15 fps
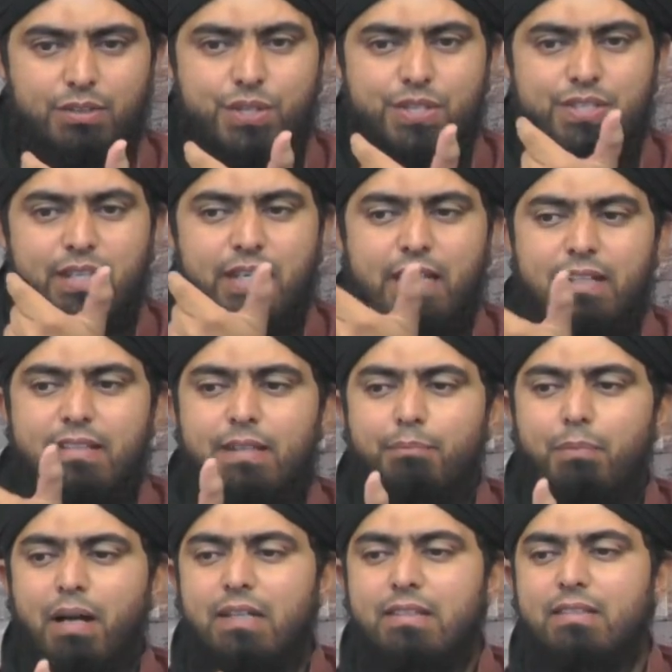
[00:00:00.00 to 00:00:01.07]
जिस तरीके से
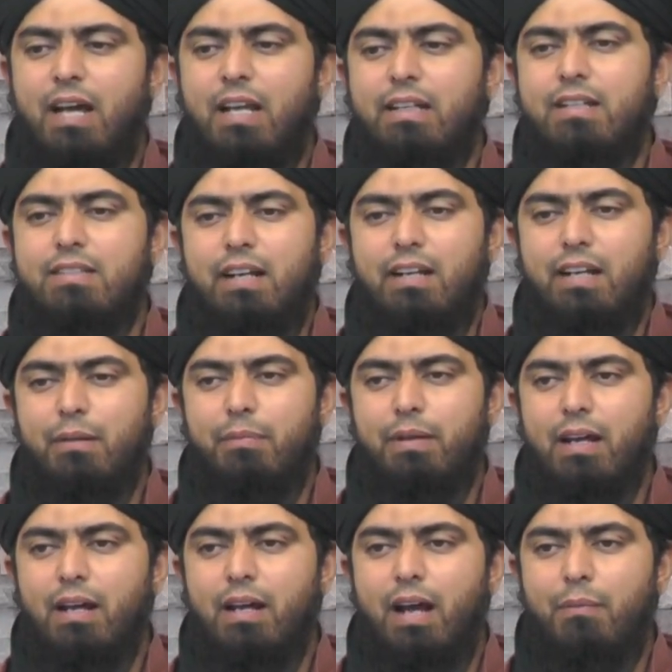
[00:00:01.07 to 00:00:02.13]
पाकिस्तान के झंडे पे
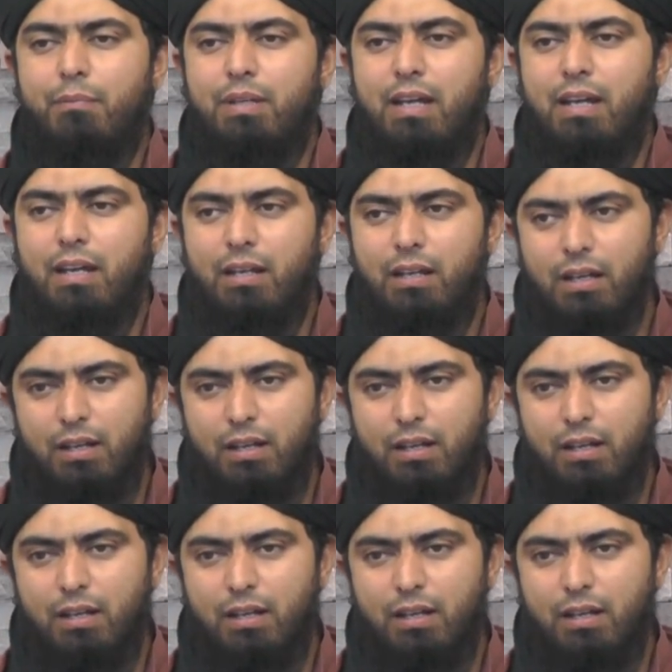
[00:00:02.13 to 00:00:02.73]
है अब ये